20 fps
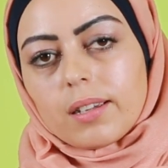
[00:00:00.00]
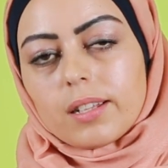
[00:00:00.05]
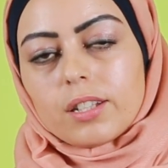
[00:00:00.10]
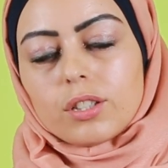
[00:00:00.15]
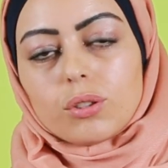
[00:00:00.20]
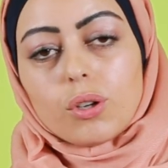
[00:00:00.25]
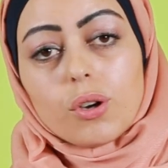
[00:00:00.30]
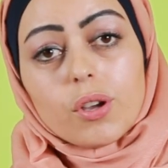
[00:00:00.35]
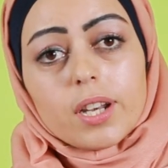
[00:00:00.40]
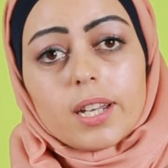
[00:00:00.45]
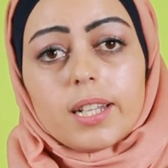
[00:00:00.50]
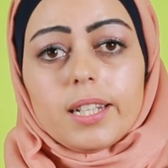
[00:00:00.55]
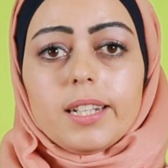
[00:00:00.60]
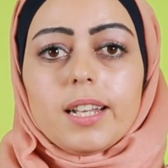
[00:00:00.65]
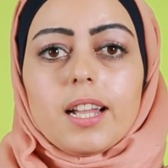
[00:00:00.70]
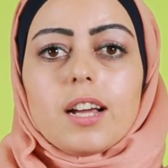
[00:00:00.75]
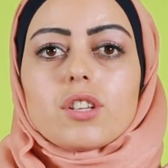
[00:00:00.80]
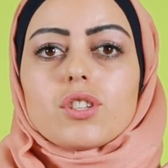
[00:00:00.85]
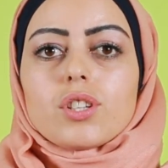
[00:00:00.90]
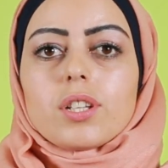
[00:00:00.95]
الدور
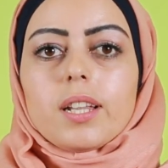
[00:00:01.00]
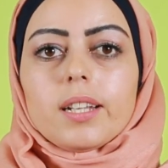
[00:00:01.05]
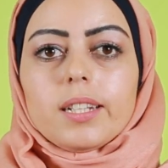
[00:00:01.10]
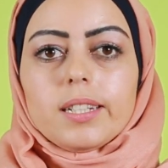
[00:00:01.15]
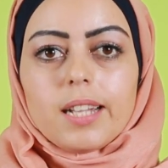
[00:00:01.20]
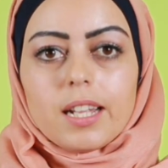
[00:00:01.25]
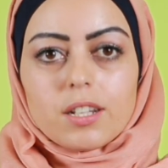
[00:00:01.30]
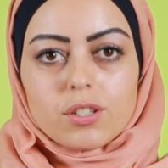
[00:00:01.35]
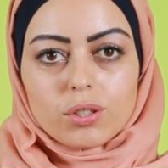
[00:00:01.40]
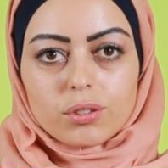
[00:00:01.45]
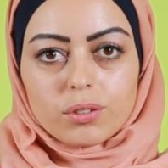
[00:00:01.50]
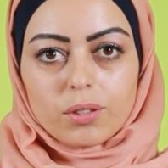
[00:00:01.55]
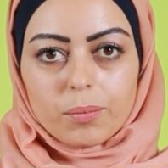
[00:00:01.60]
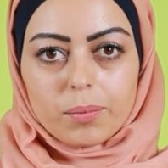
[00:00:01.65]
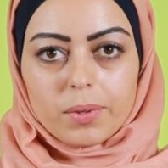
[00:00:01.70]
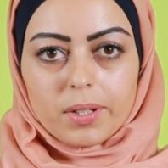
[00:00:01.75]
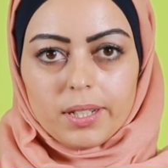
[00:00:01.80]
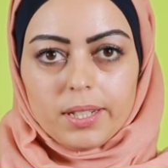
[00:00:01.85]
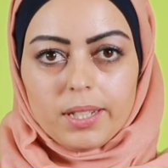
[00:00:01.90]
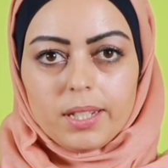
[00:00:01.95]
العلاجي العلاج
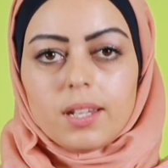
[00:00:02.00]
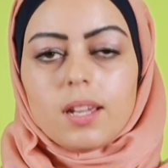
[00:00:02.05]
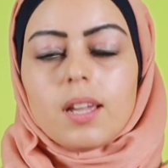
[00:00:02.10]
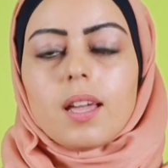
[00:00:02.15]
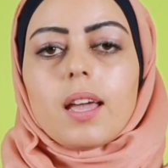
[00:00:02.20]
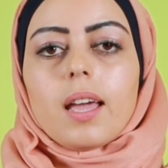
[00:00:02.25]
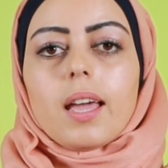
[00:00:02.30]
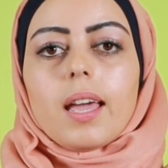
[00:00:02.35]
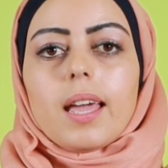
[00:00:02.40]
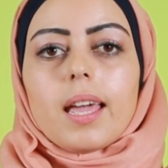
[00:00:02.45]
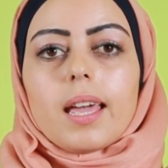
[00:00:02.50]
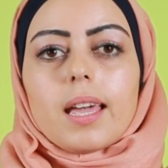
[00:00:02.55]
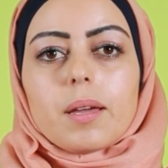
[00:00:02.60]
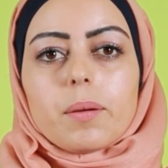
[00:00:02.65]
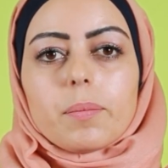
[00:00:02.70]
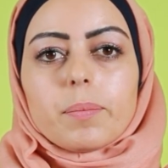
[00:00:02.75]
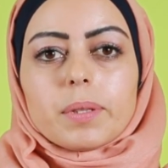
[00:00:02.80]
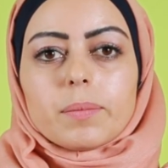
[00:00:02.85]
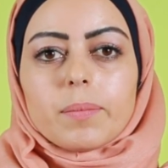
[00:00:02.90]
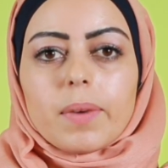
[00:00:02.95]
الطبيعي
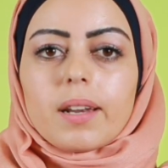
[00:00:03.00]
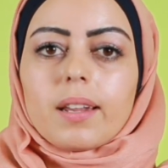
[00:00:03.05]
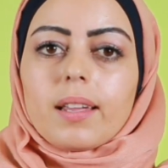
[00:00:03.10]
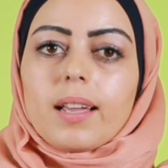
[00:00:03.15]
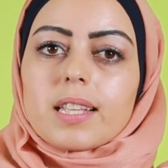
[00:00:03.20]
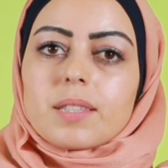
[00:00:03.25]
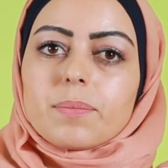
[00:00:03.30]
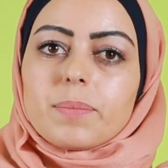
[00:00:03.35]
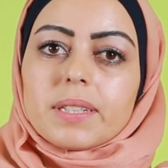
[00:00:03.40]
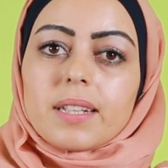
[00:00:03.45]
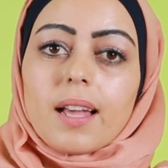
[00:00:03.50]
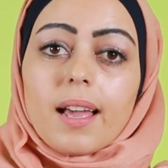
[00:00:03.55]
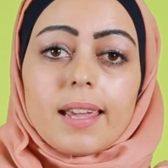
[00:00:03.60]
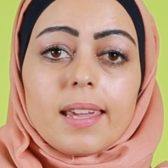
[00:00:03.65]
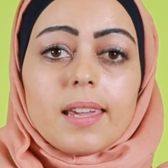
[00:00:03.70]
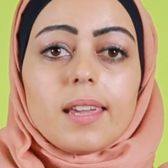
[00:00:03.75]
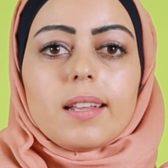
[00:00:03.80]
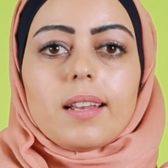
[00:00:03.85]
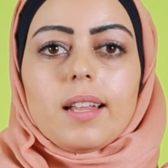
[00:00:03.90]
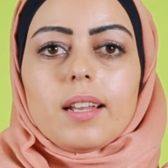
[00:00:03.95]
آه، بتمركز
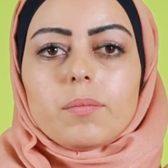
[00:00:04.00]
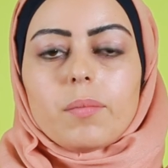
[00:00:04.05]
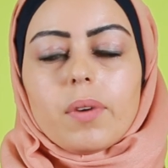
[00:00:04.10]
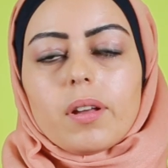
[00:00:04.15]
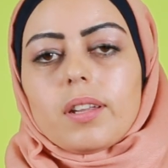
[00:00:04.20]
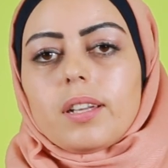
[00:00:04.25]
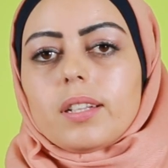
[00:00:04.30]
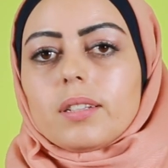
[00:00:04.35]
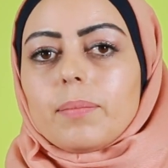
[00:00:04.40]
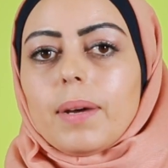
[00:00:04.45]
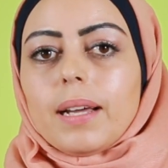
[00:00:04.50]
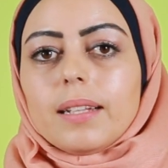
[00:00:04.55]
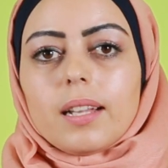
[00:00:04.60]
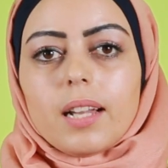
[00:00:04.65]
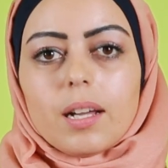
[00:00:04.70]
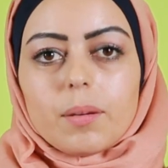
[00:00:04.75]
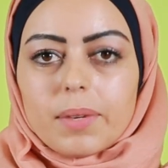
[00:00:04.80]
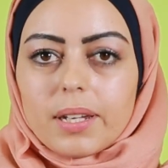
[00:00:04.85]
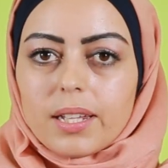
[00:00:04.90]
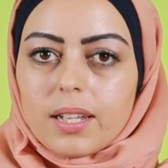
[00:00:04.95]
بتأهيل المريض بعد
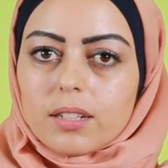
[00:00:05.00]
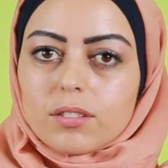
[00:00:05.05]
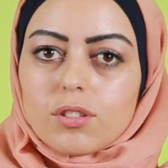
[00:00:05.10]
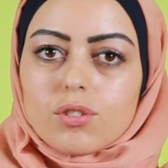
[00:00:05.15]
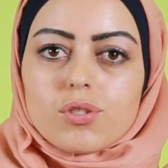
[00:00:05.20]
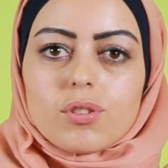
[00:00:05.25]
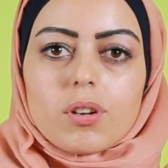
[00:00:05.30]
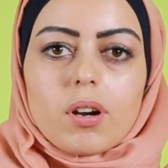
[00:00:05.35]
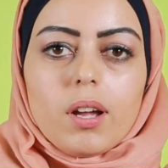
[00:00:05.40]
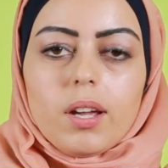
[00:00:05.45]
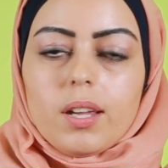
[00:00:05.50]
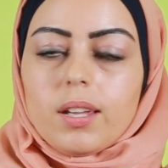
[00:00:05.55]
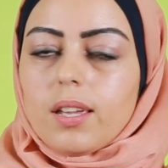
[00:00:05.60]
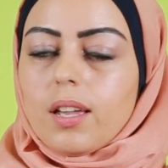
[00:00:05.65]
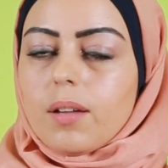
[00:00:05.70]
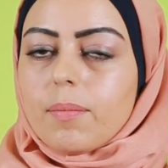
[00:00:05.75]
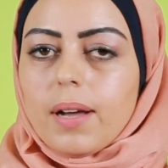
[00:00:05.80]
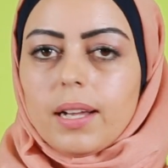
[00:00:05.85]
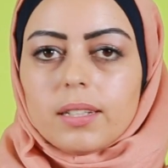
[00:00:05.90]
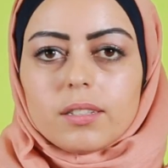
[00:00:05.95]
العمليات
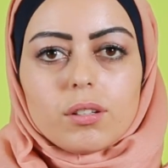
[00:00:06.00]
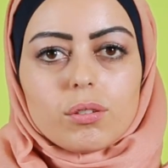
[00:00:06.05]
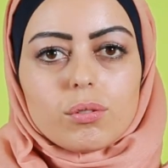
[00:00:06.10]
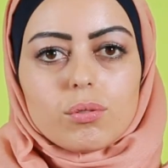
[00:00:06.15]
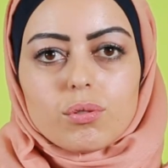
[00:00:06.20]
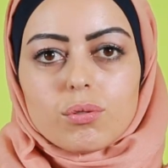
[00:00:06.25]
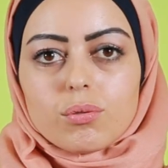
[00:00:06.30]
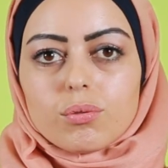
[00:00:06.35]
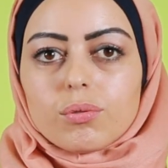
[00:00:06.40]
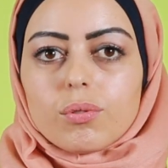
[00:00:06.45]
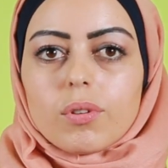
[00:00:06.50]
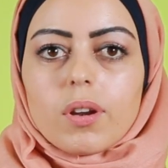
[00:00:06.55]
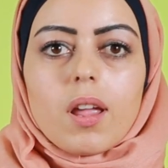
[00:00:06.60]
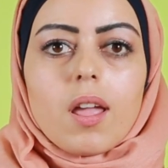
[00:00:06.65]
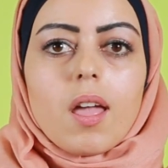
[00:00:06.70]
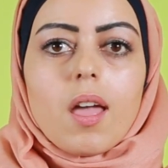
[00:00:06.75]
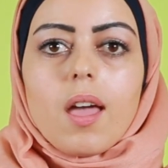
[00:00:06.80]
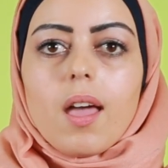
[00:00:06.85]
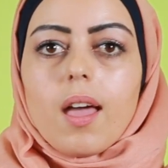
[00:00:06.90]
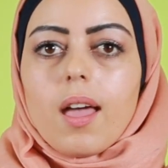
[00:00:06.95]
الجراحية بعد الكسور
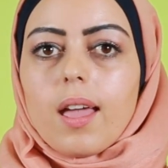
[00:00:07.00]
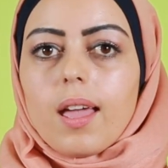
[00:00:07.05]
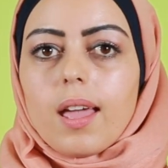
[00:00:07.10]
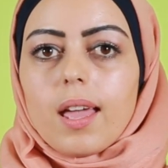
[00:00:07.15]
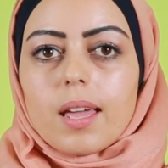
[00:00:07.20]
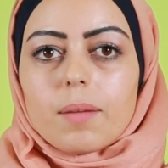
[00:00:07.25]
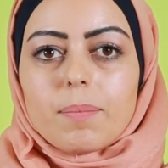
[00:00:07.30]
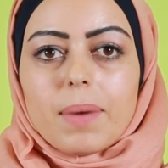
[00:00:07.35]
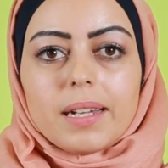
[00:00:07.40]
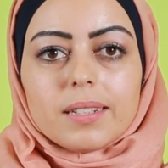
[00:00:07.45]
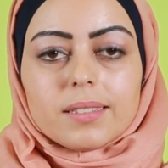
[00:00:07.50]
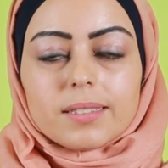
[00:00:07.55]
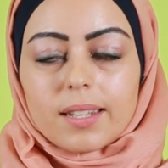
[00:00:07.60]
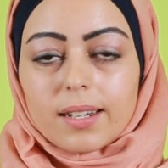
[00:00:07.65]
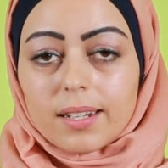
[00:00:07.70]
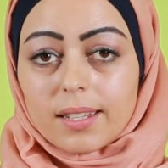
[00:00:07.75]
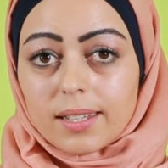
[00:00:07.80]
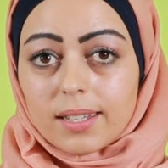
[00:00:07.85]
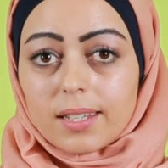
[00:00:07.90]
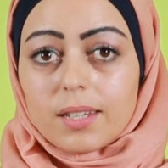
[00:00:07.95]
آه، بعد
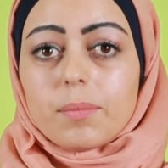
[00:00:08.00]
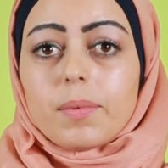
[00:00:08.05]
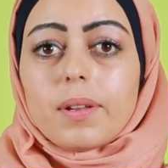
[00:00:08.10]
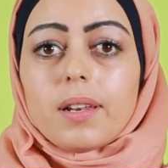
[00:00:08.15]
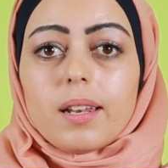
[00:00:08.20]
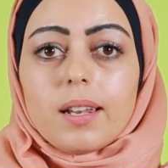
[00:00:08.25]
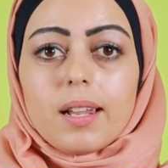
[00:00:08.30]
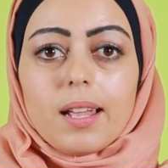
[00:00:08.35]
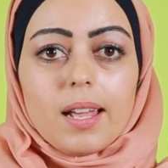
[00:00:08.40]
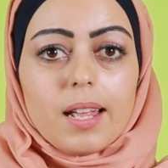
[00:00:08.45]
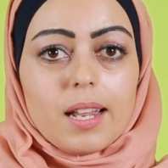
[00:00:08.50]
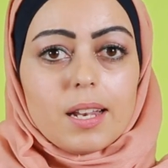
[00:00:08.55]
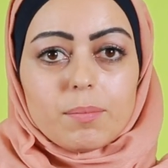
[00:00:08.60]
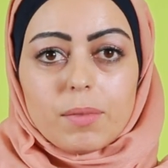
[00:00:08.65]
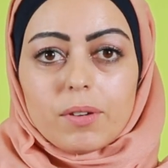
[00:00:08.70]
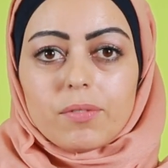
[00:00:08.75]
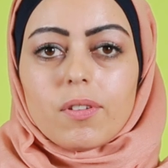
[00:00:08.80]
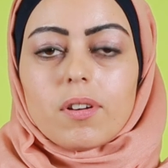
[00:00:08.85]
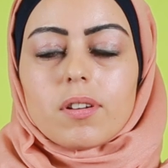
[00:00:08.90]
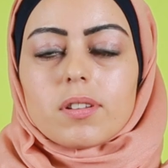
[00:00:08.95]
تركيب
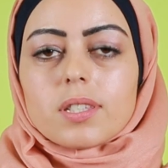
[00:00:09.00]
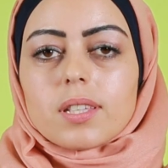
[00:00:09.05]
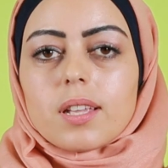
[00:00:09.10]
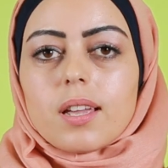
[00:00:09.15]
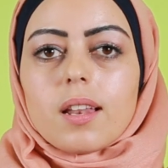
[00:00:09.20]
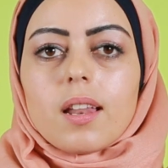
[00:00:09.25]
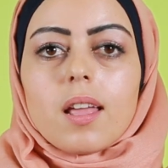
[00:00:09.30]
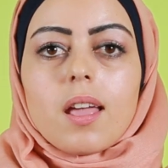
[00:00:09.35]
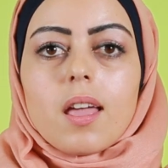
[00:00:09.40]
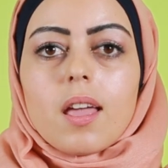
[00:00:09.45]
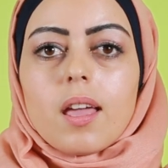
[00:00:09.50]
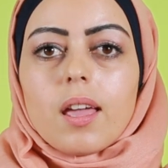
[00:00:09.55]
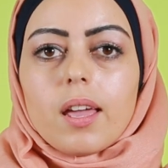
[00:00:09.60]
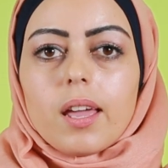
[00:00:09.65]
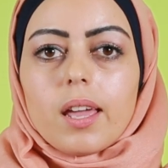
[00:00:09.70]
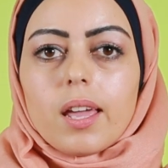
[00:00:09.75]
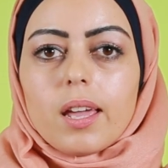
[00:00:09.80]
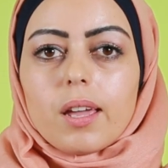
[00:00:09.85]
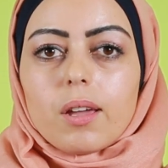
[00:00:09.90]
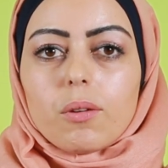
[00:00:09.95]
المفاصل
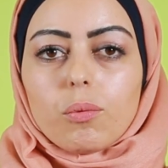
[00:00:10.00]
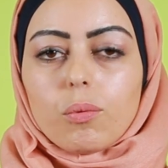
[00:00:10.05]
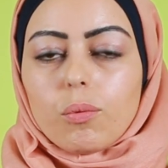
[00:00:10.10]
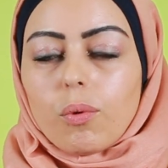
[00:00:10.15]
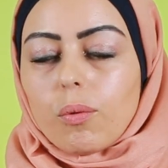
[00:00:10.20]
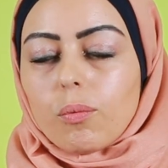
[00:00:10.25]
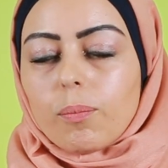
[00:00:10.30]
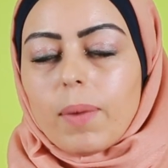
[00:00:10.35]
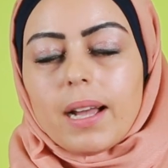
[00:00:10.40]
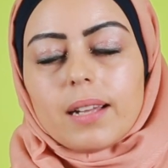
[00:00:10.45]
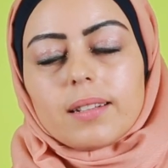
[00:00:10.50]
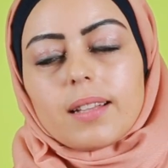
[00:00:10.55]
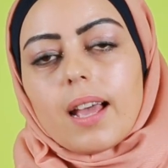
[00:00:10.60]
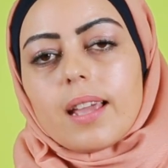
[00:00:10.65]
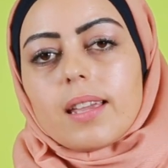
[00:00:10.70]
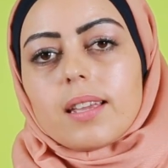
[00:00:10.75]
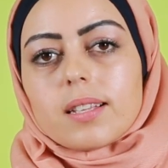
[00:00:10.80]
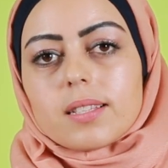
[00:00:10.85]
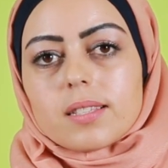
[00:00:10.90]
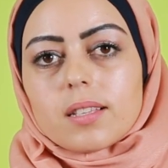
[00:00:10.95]
وبعد
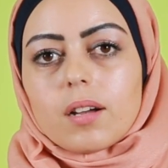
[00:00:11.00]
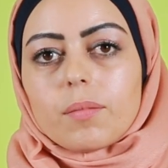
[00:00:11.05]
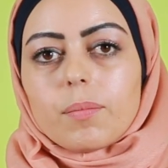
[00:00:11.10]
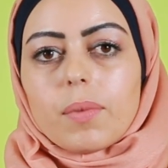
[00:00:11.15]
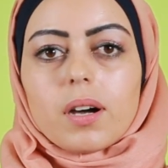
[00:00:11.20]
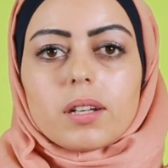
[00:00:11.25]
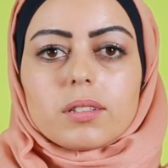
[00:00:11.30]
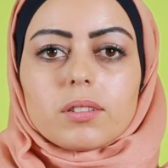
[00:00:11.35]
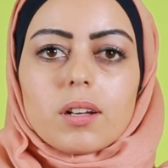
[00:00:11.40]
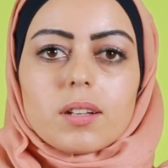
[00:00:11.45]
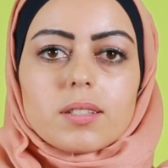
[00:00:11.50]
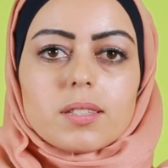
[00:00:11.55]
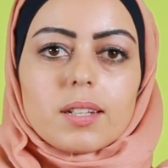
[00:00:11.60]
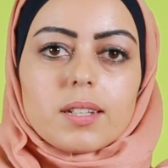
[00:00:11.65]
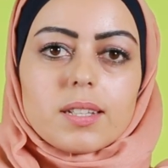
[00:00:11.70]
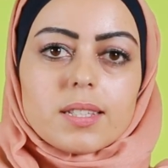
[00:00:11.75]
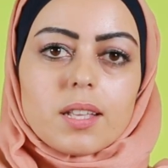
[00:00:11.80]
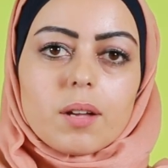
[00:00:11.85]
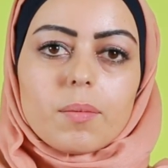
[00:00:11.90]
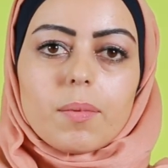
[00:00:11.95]
أي إصابات
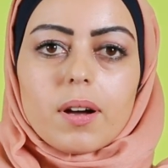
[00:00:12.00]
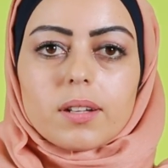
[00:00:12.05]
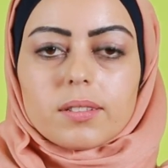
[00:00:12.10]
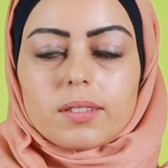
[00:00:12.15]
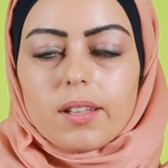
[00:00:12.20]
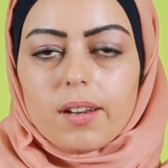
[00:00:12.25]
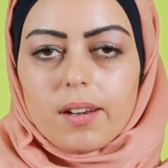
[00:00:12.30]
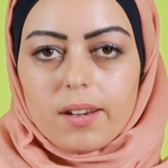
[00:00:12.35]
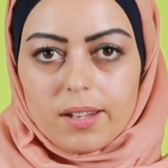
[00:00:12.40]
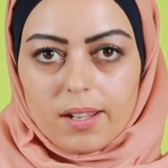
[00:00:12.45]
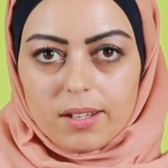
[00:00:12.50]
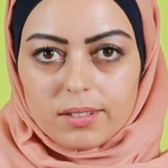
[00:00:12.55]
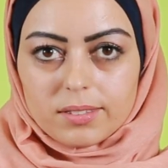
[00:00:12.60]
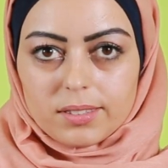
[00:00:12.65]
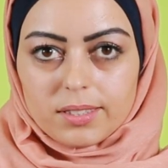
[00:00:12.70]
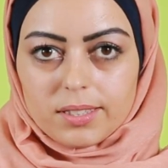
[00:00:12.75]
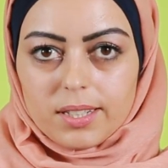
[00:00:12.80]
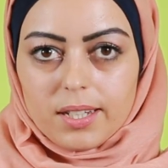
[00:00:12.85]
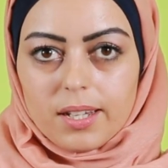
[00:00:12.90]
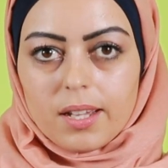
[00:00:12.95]
خاصة الإصابات
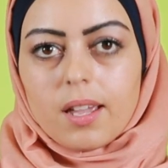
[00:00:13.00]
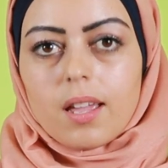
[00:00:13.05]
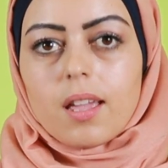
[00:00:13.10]
الرياضية